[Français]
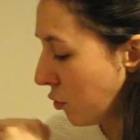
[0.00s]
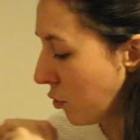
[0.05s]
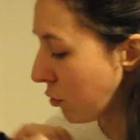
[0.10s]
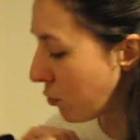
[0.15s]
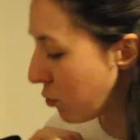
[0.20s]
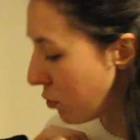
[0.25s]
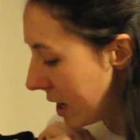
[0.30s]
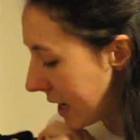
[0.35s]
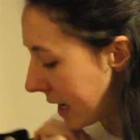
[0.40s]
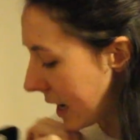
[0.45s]
Dans
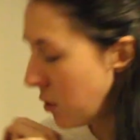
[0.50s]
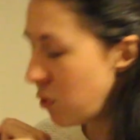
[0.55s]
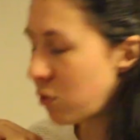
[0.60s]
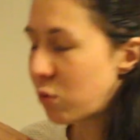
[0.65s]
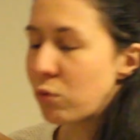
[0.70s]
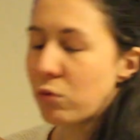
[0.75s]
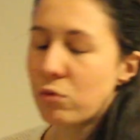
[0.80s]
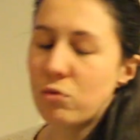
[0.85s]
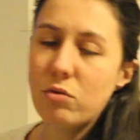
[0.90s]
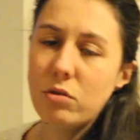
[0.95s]
tous les cas,
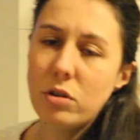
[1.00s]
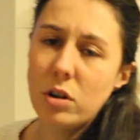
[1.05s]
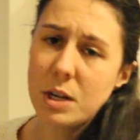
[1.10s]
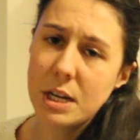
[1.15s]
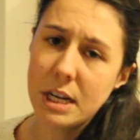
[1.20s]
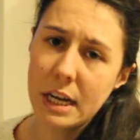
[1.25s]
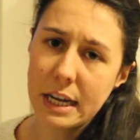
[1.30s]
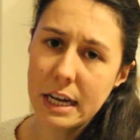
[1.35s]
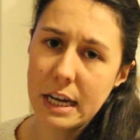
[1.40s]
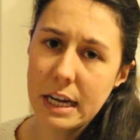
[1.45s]
le contenu d'un
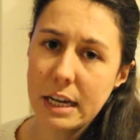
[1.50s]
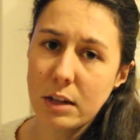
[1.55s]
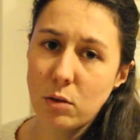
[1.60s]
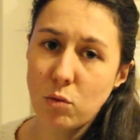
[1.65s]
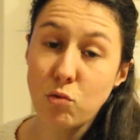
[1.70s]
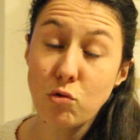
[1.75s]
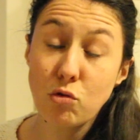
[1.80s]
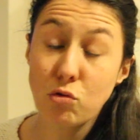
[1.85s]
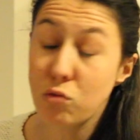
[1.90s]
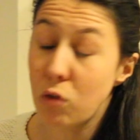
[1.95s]
sac est
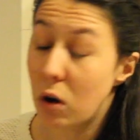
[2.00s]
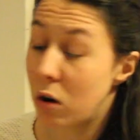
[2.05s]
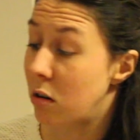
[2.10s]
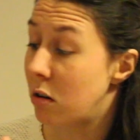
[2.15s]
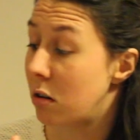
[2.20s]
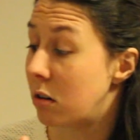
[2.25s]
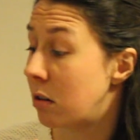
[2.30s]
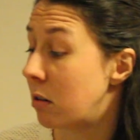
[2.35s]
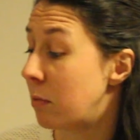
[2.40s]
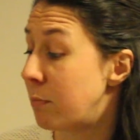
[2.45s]
toujours
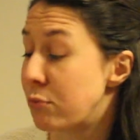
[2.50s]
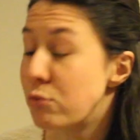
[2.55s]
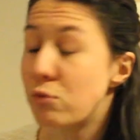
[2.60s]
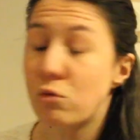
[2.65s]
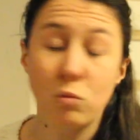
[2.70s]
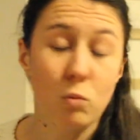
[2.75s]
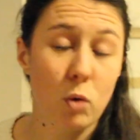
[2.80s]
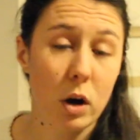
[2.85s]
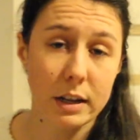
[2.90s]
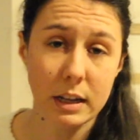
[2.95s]
euh, plus
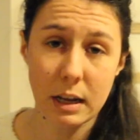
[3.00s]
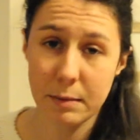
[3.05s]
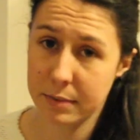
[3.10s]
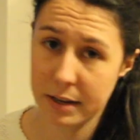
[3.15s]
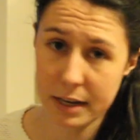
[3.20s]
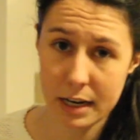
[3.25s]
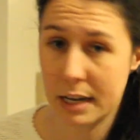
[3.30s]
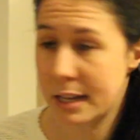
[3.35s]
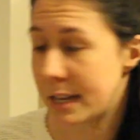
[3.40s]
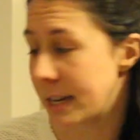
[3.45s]
ou moins
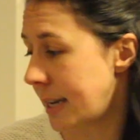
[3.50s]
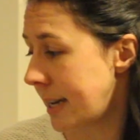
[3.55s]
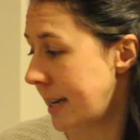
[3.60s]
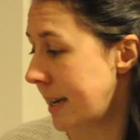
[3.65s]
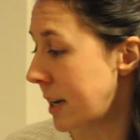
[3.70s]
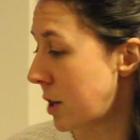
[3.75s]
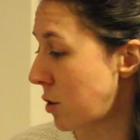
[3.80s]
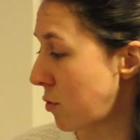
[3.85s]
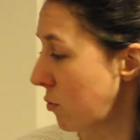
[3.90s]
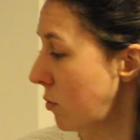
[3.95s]
adapté à la
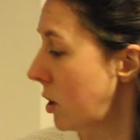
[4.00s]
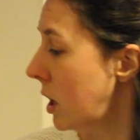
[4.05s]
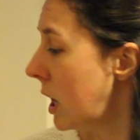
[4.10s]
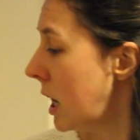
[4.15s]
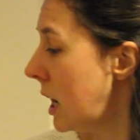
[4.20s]
destination.